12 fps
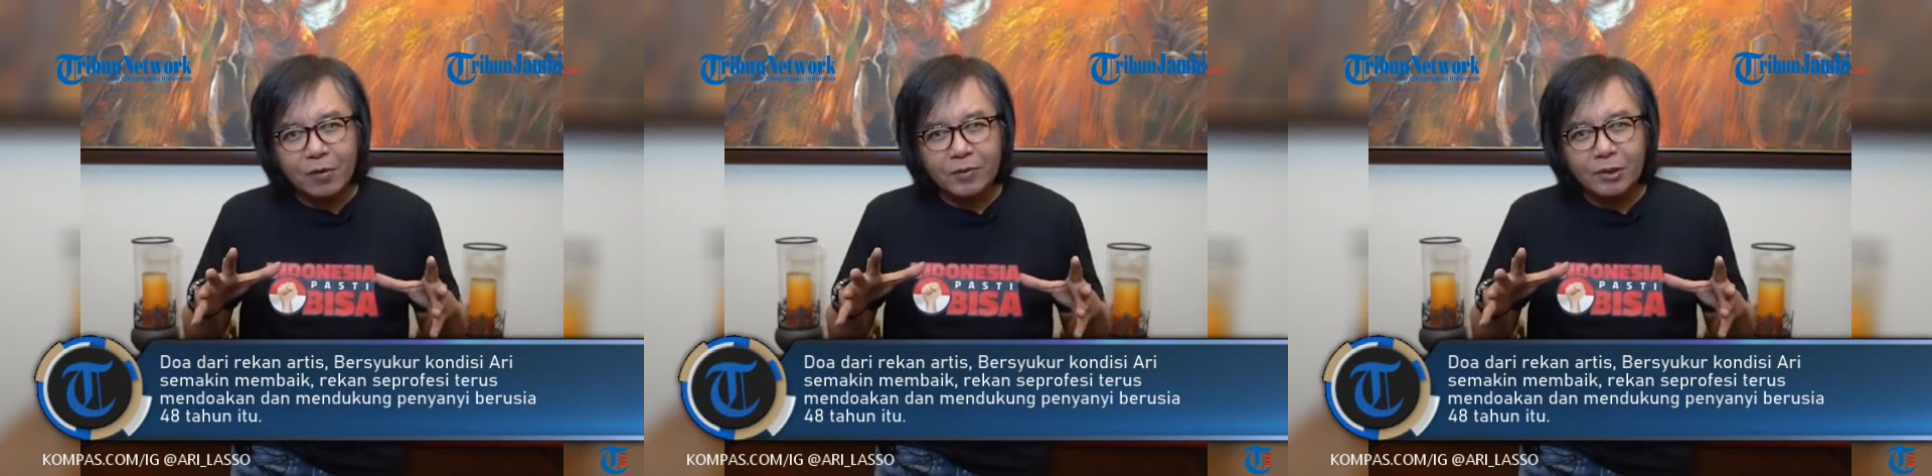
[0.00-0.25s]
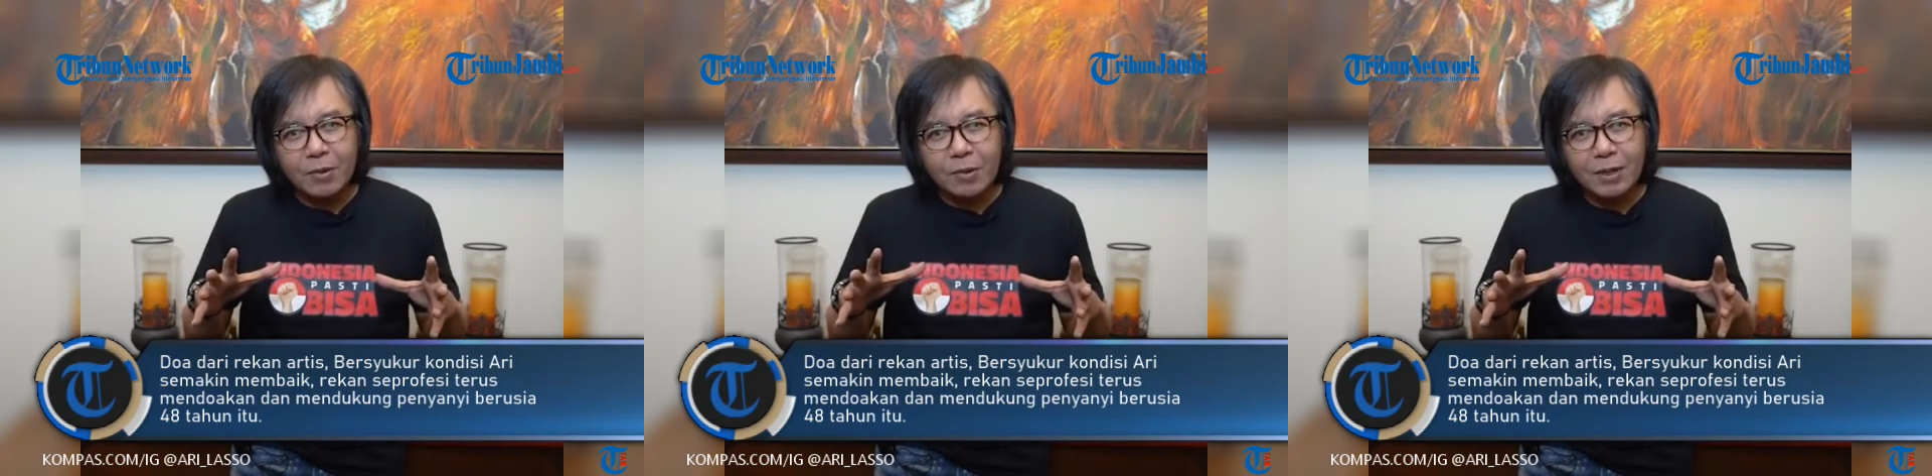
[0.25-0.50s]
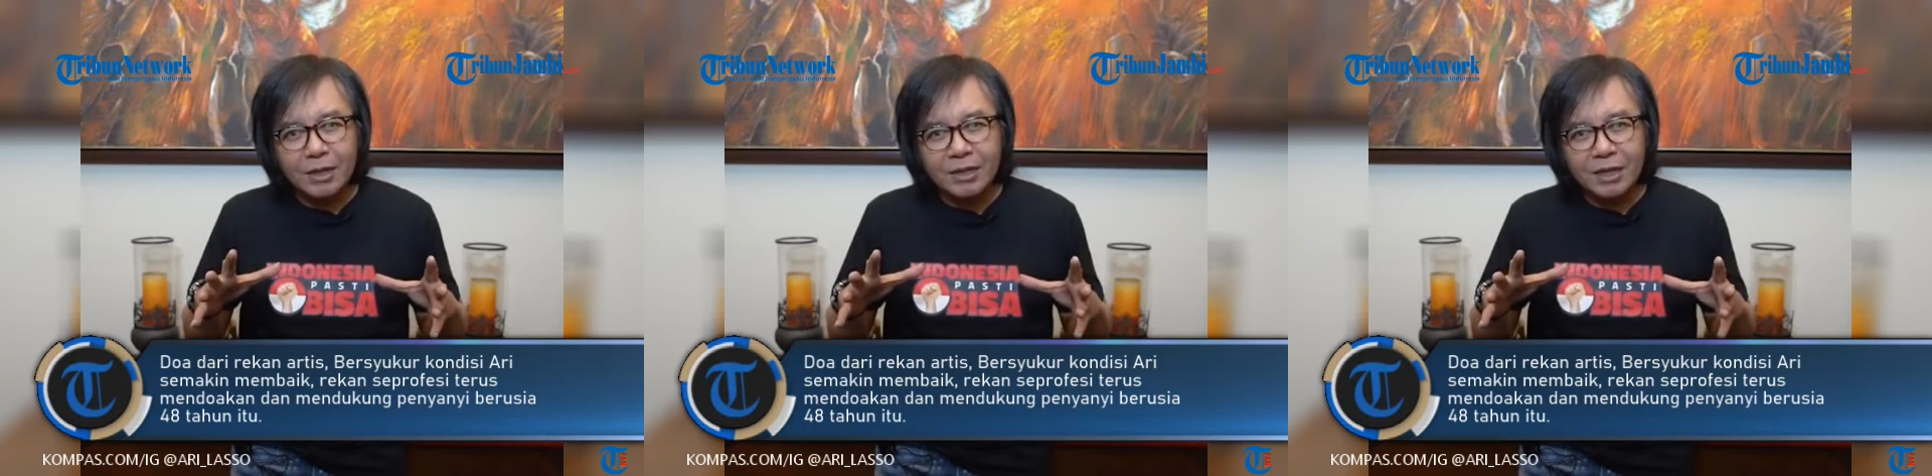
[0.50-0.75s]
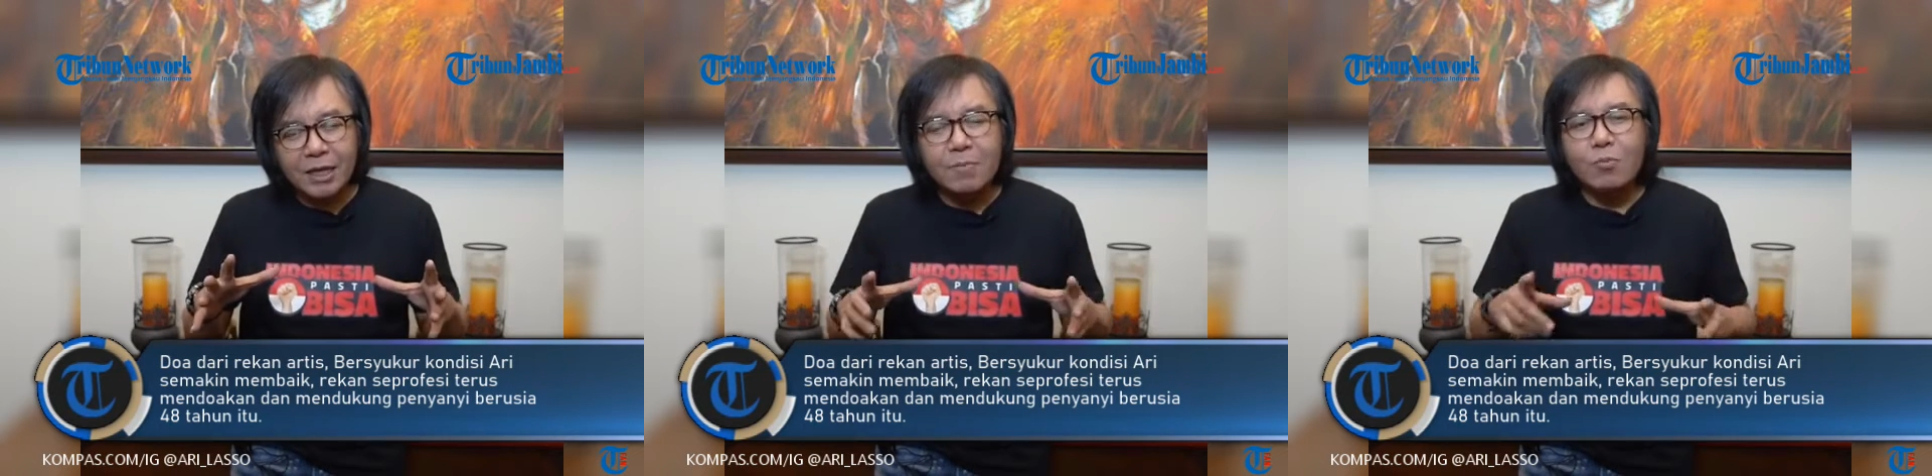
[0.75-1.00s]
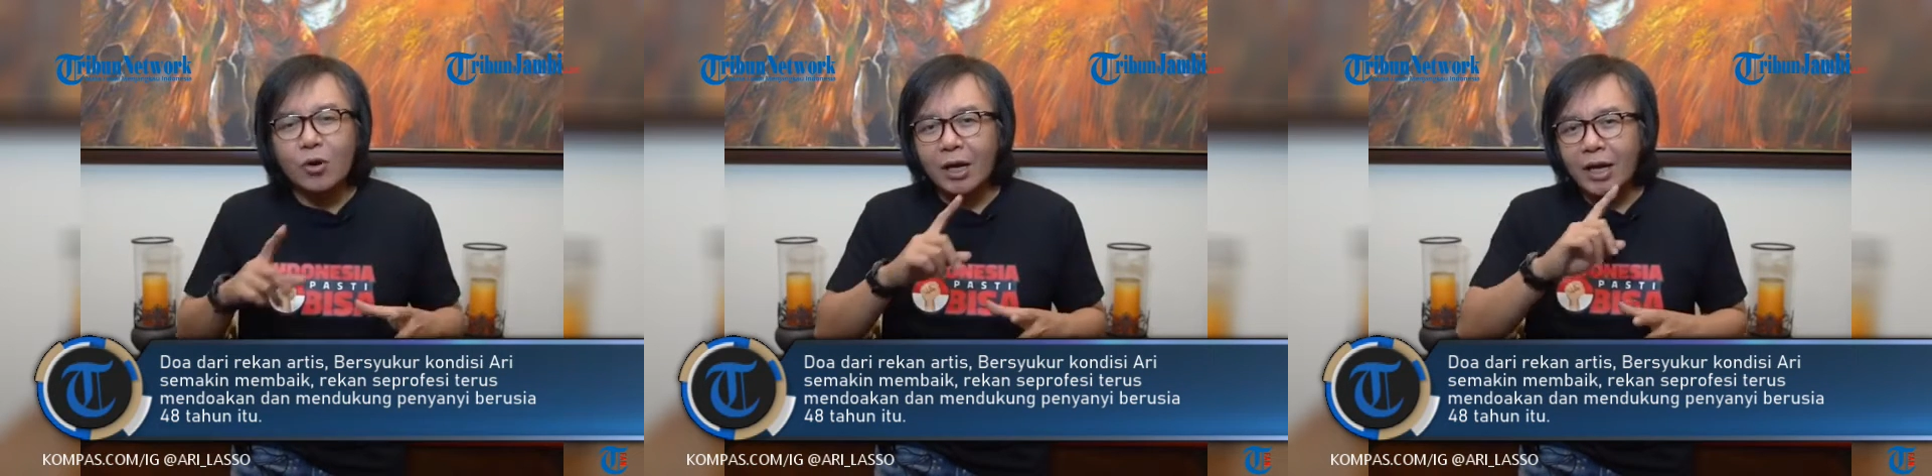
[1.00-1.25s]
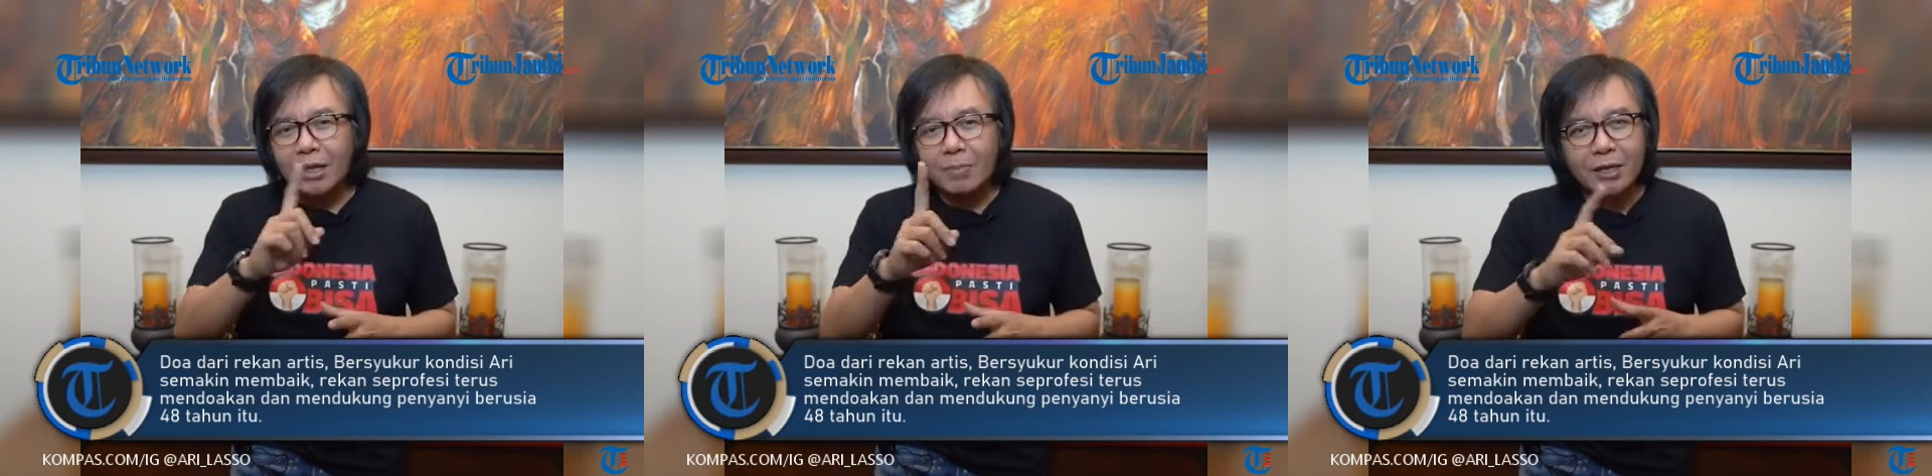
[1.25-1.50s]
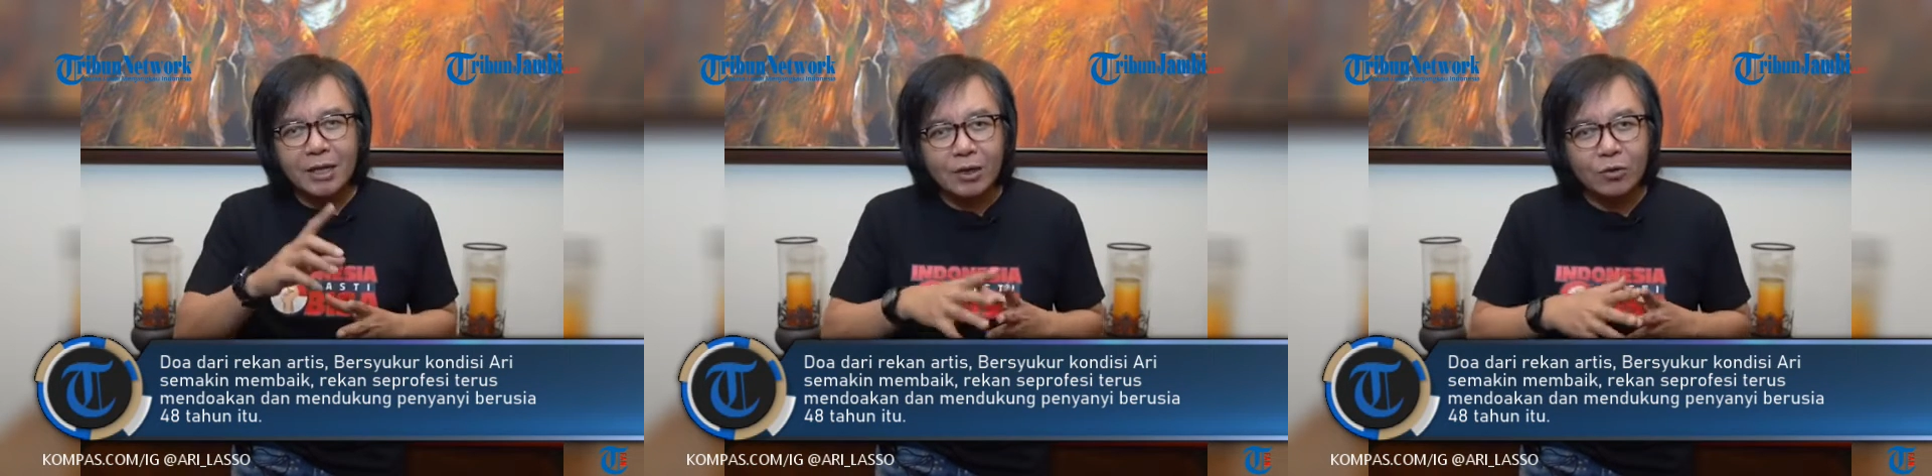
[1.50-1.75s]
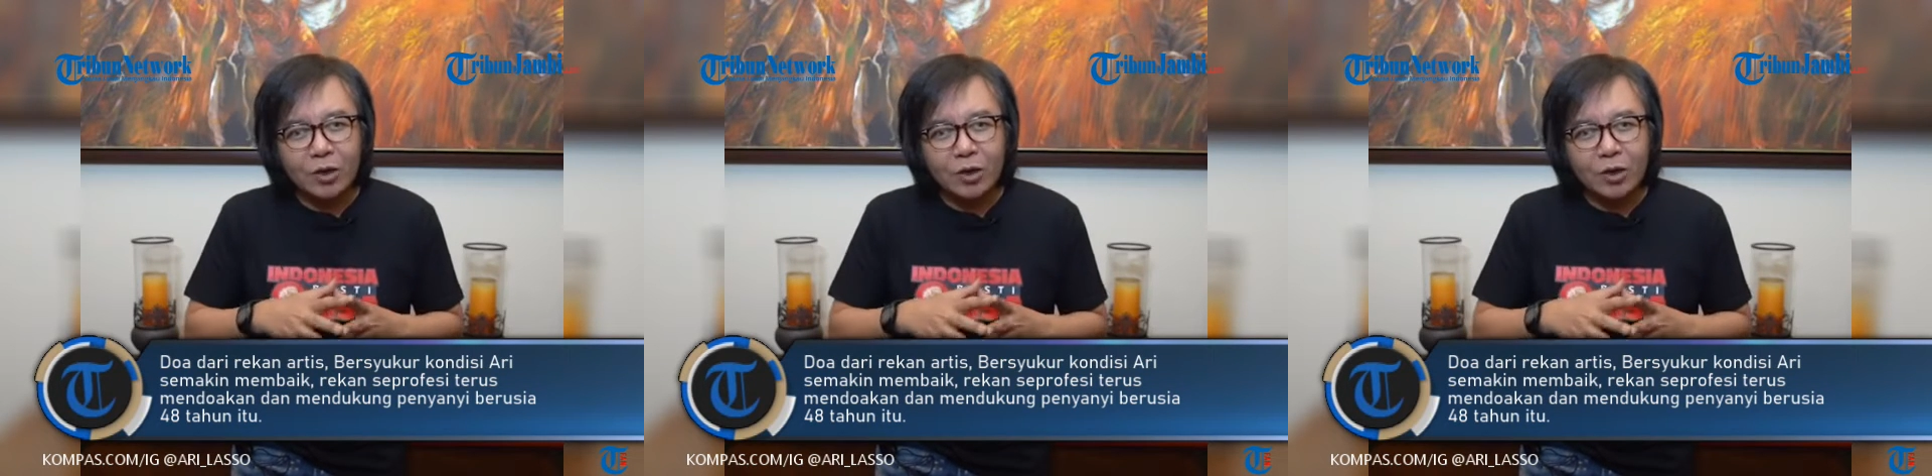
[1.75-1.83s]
48 tahun itu.